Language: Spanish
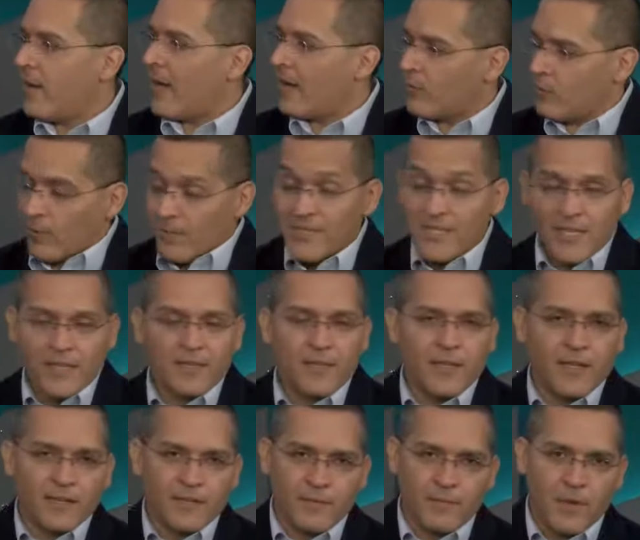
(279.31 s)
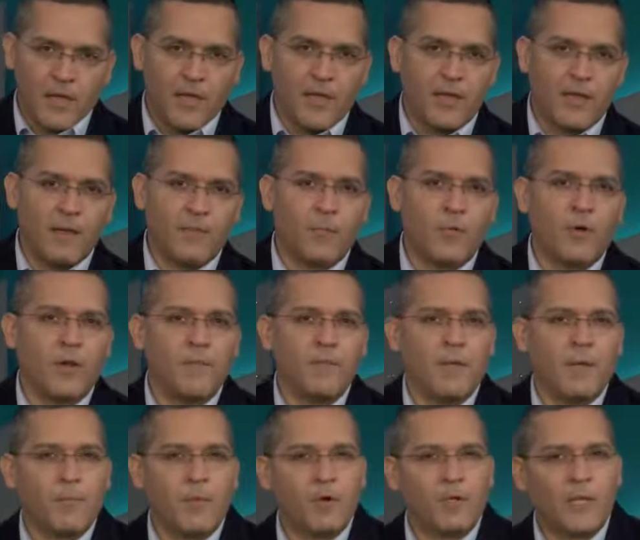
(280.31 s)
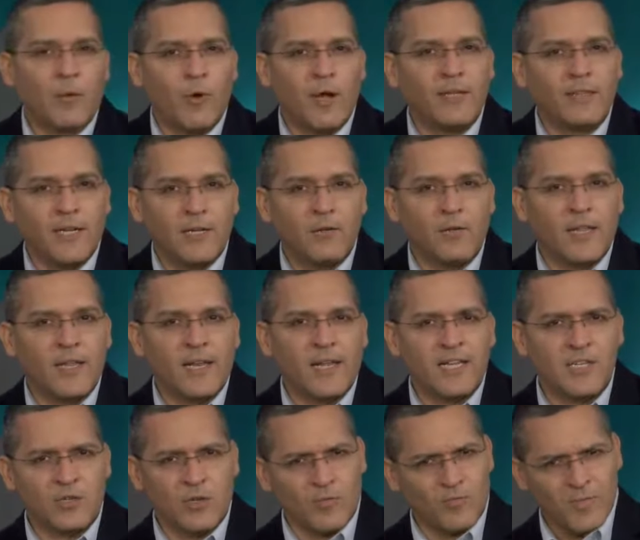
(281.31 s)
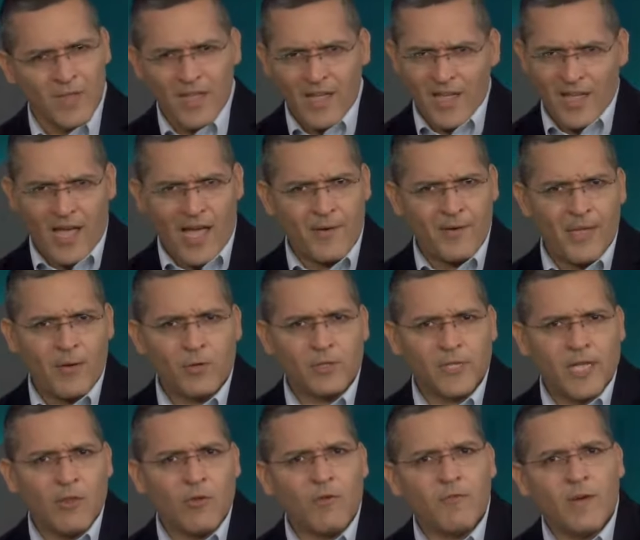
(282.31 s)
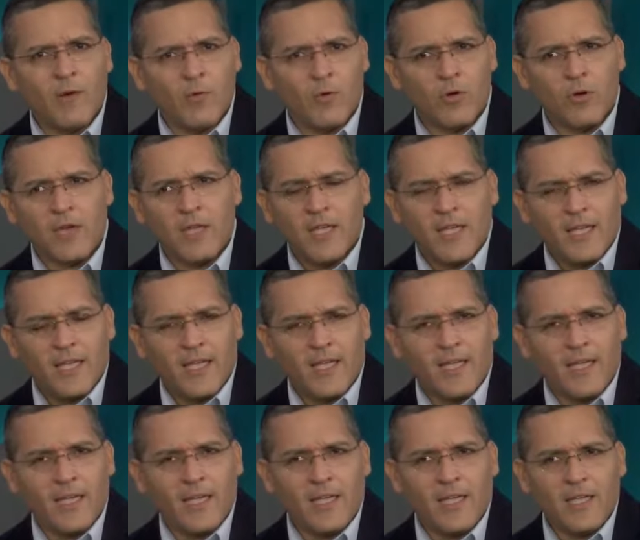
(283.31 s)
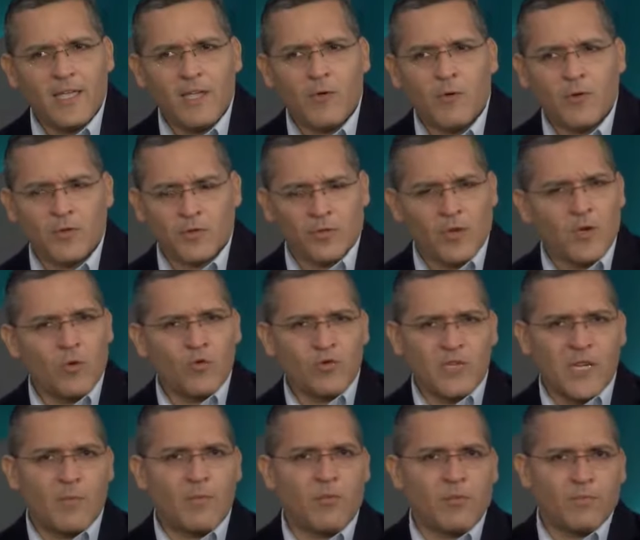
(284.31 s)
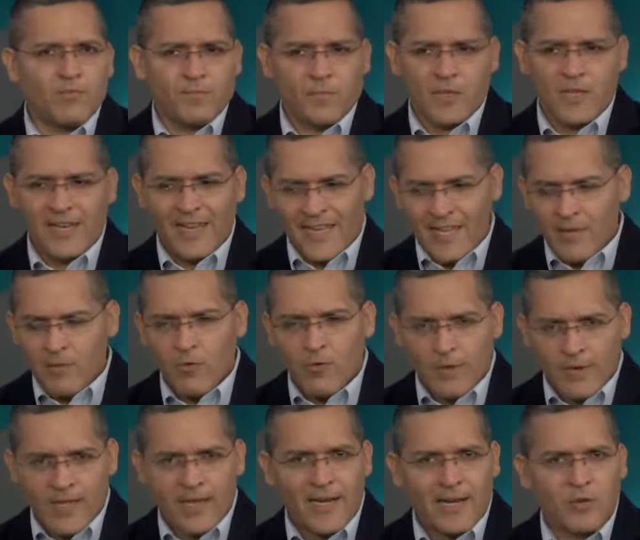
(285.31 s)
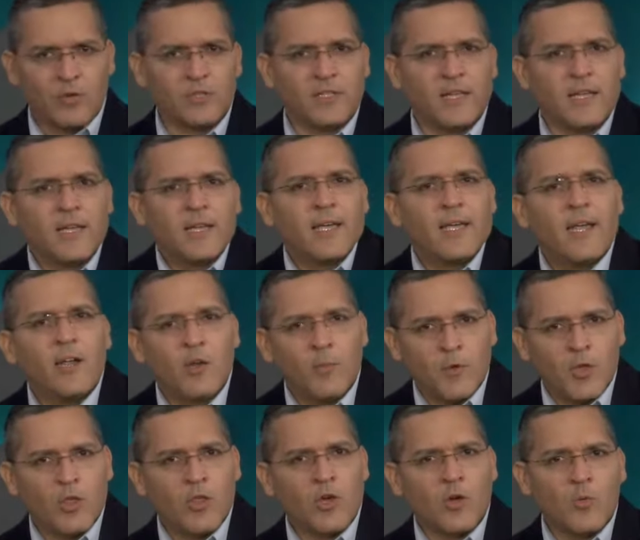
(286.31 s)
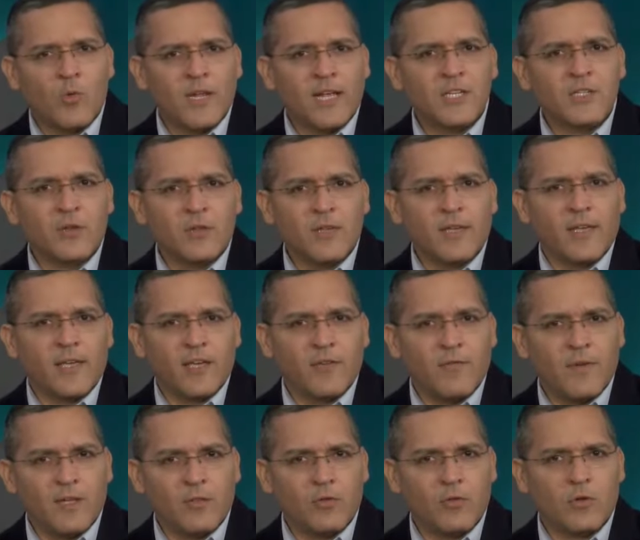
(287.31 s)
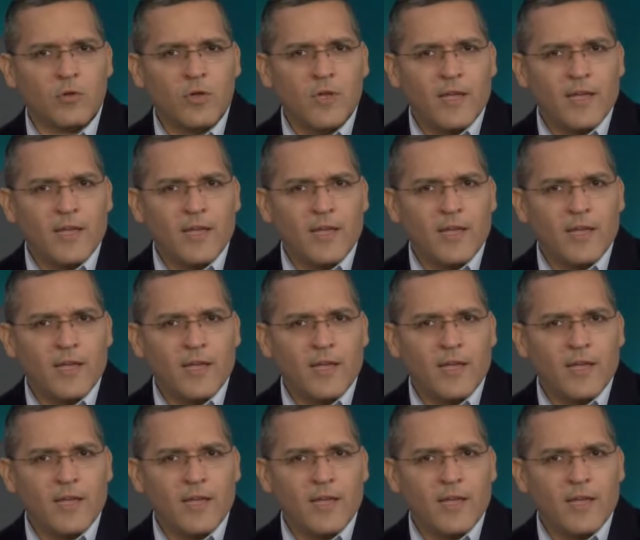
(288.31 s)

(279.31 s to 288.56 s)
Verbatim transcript: actual presidente, antes eh, portavoz alterno de la delegación, había votado a favor. Eh, y cuando nosotros escuchamos y leímos ¿verdad? la nota en los medios de comunicación de que en efecto,